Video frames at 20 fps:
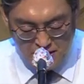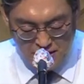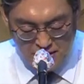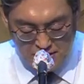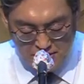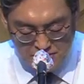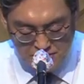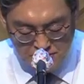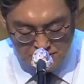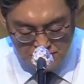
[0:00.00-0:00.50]

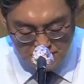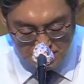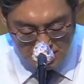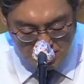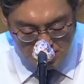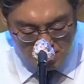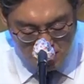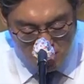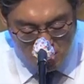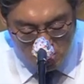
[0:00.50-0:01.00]
하였으니
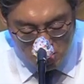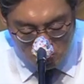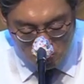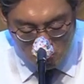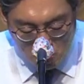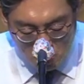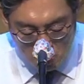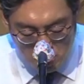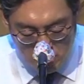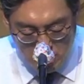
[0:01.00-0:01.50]

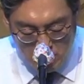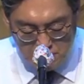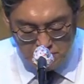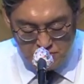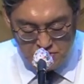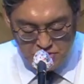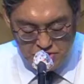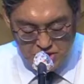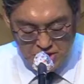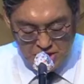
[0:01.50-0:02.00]

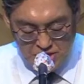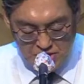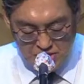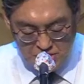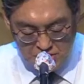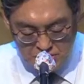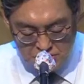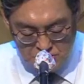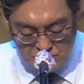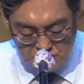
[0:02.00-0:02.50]
오올리압은 재능이
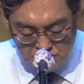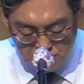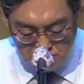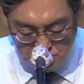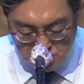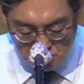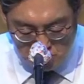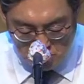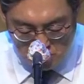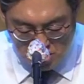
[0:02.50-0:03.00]
있어서
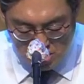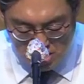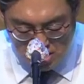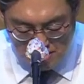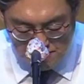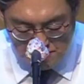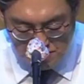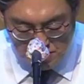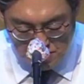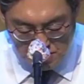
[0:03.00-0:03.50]

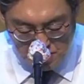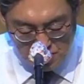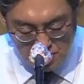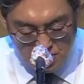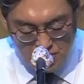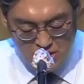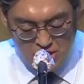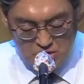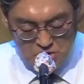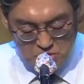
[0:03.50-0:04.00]
조각하며
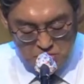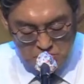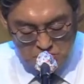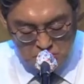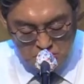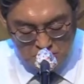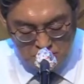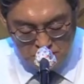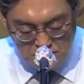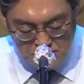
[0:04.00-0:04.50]
또
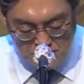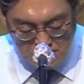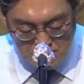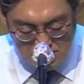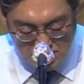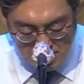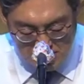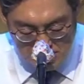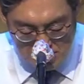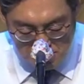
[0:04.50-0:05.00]
청색,
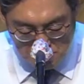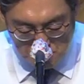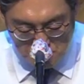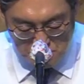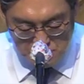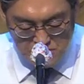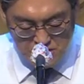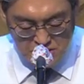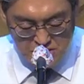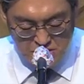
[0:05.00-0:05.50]
자색,
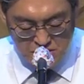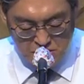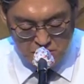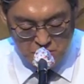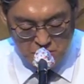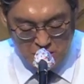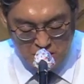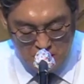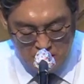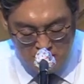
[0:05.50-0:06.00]
홍색
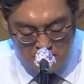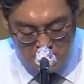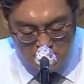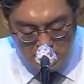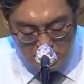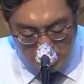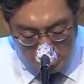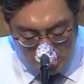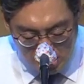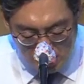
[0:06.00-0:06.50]
실과
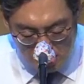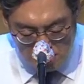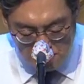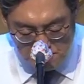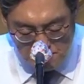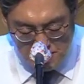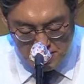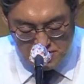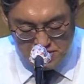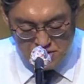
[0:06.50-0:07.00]
가는
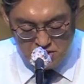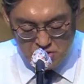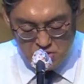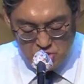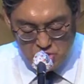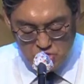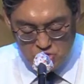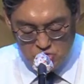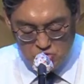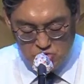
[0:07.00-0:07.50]
배실로
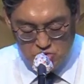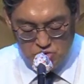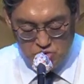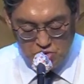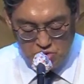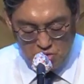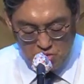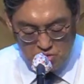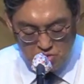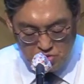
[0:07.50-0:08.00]
순
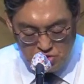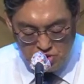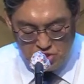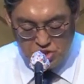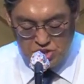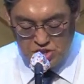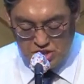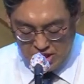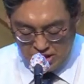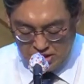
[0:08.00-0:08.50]
놓은
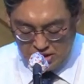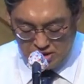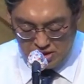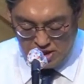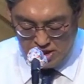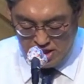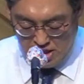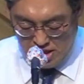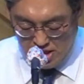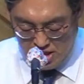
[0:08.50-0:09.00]

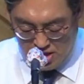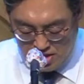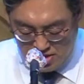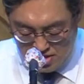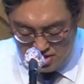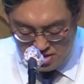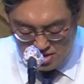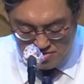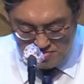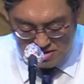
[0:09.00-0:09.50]
자더라
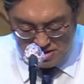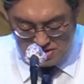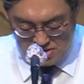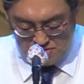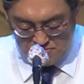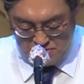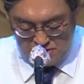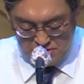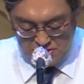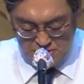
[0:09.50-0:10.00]
이렇게
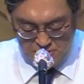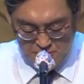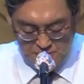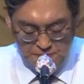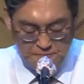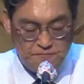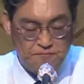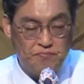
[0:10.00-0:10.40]
말씀하죠.